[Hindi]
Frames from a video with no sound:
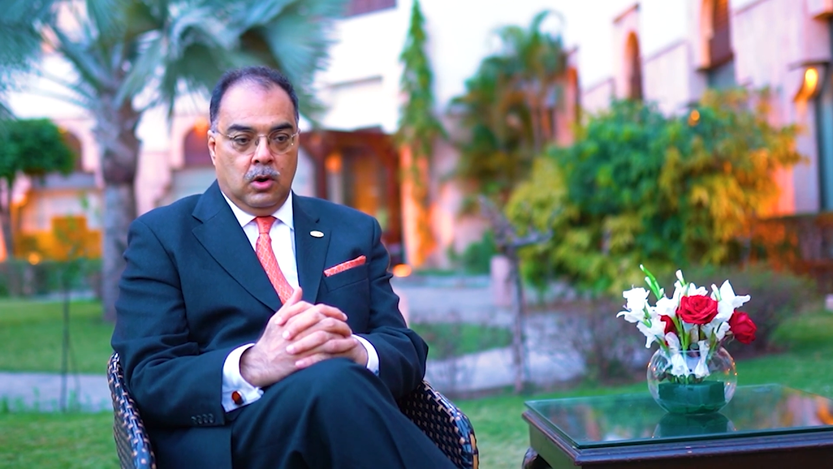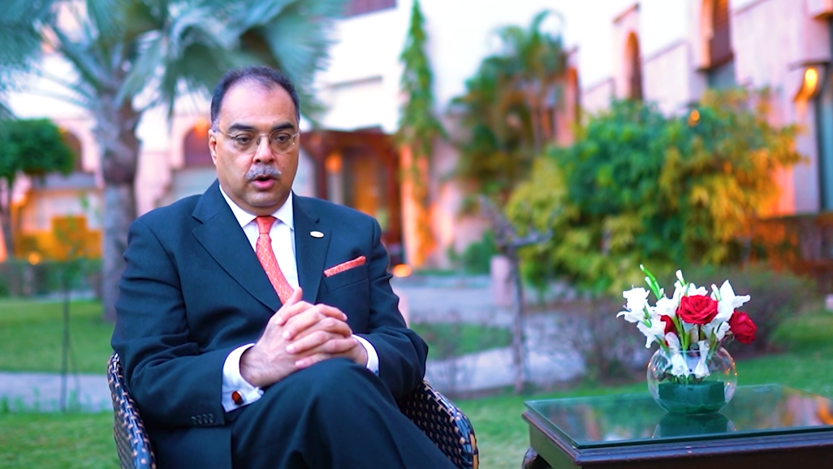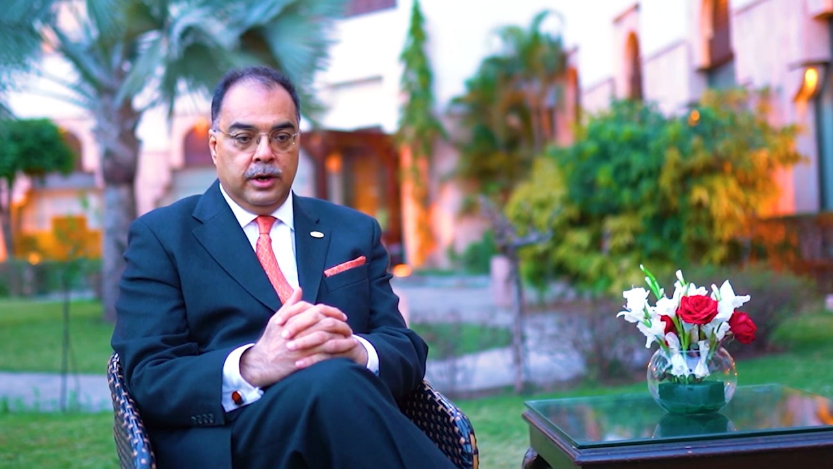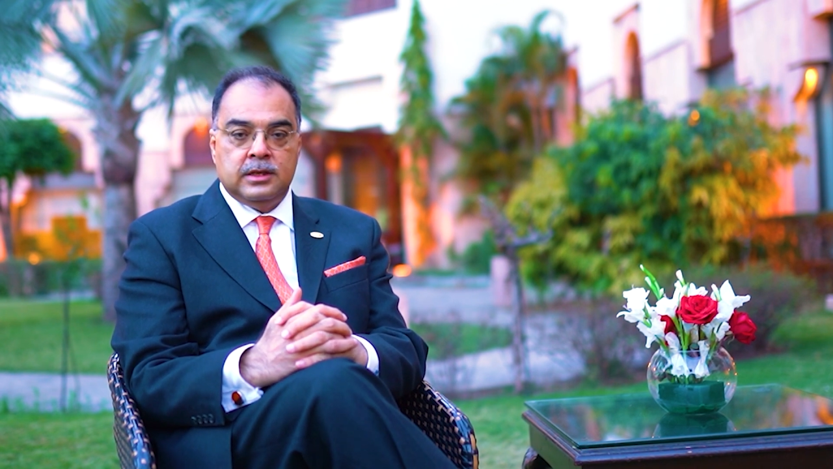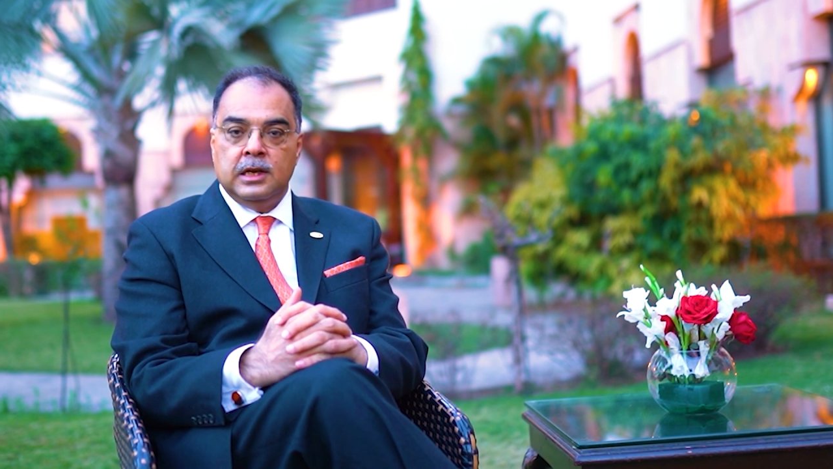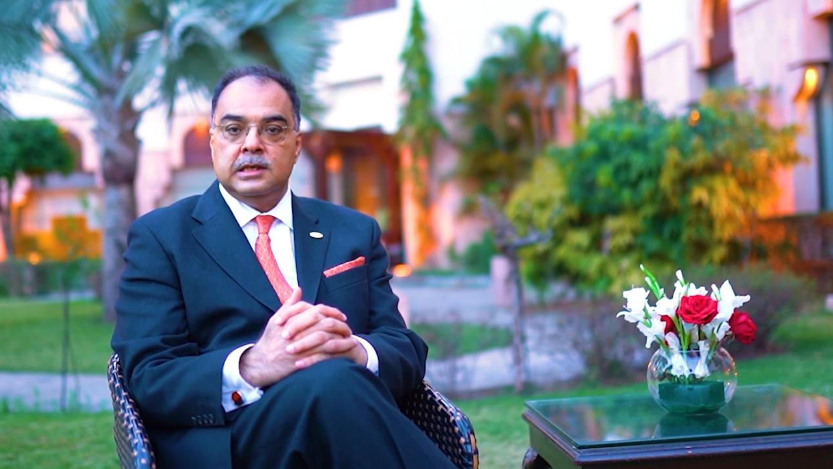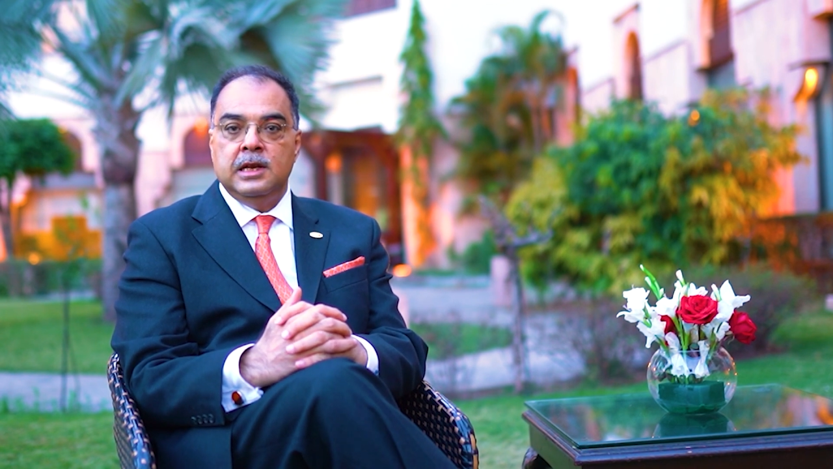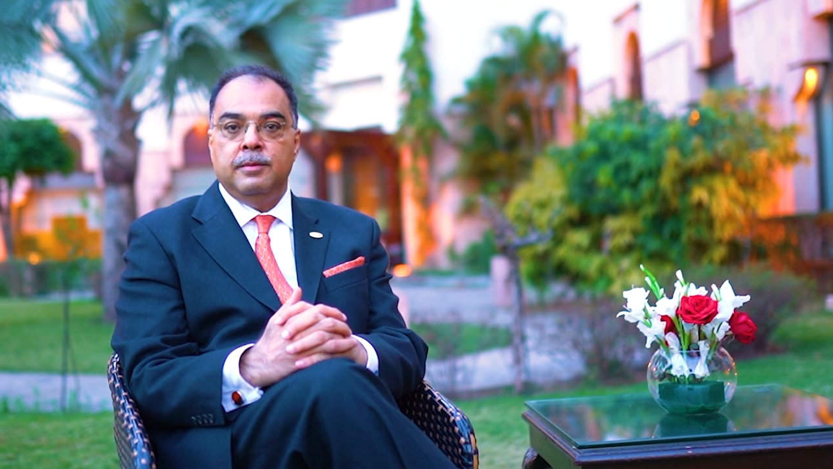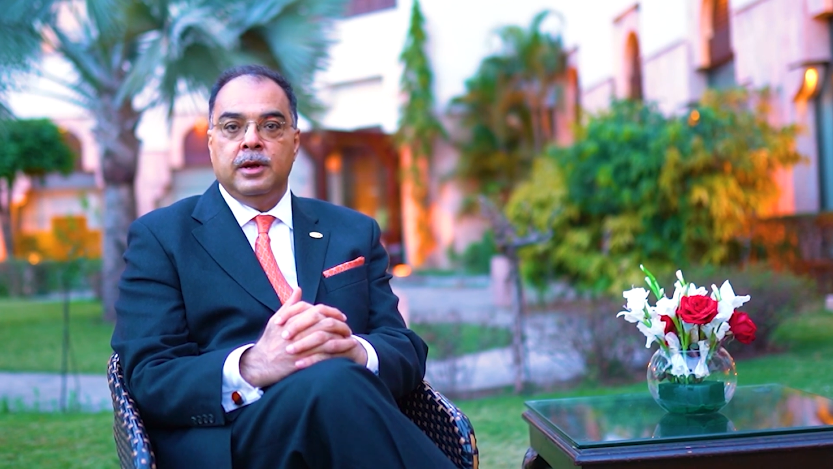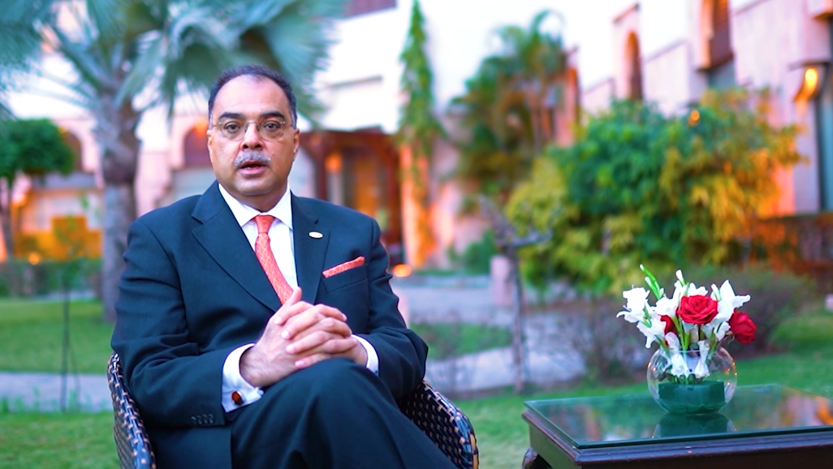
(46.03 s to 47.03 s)
और इस
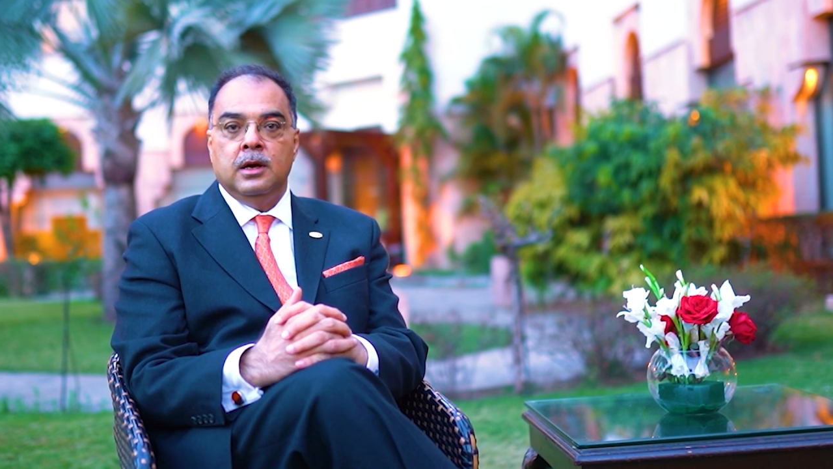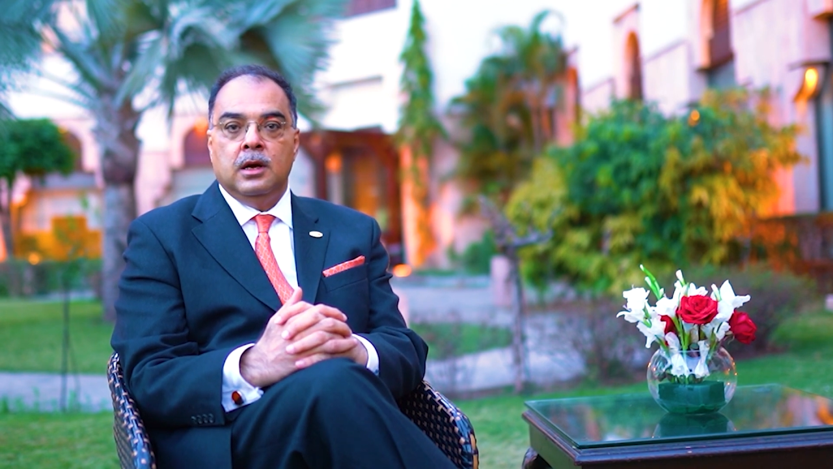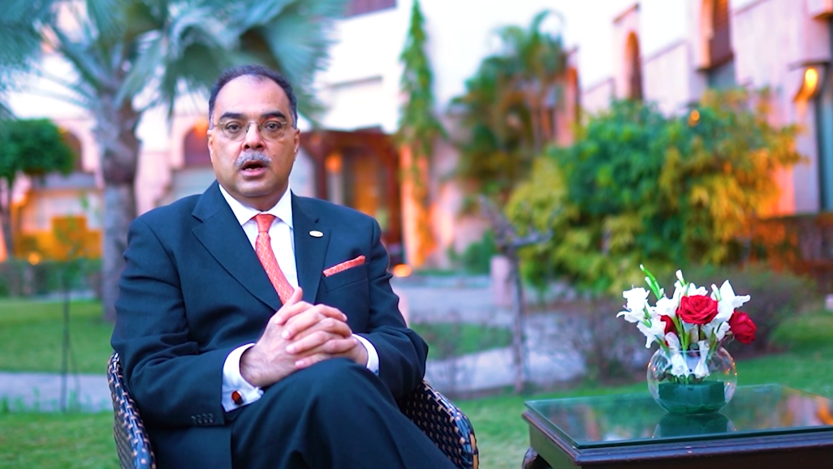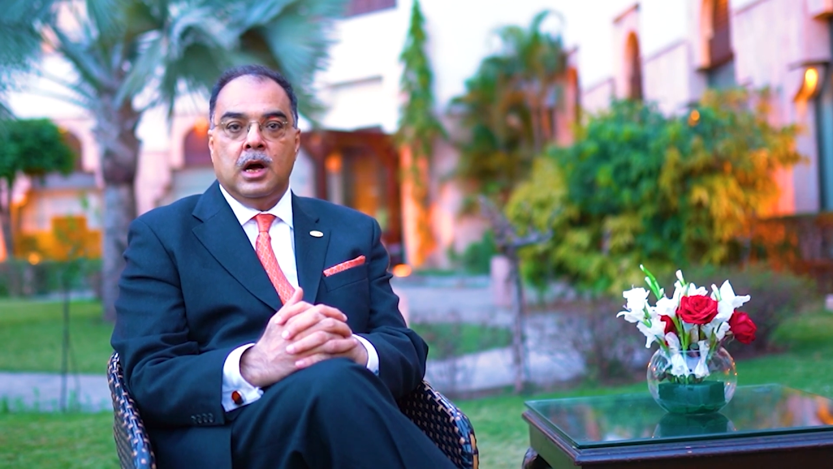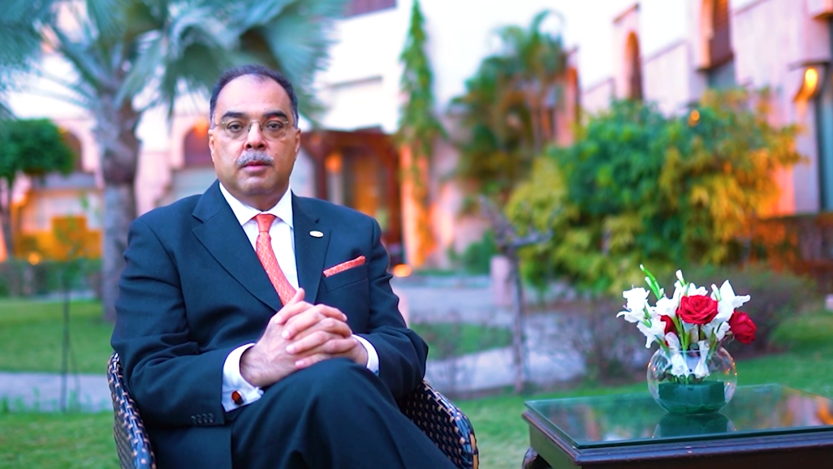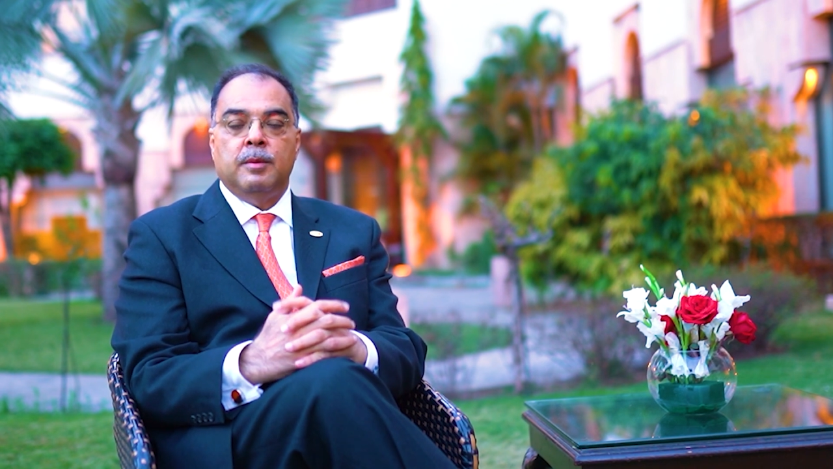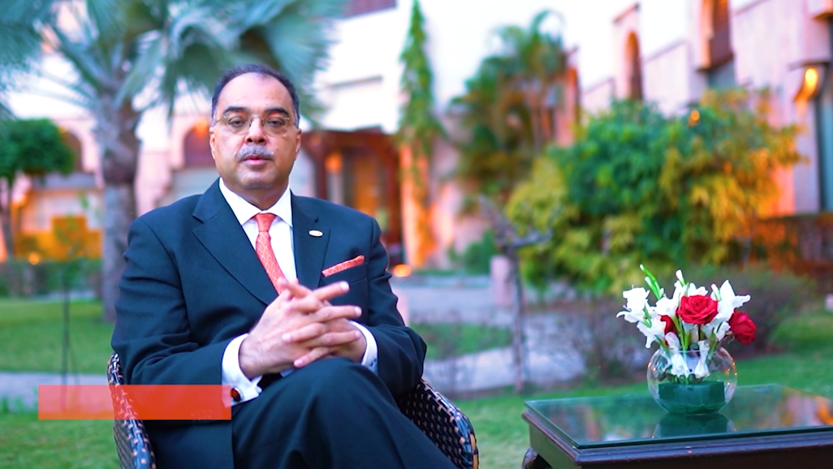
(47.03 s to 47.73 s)
सिलसिले में हम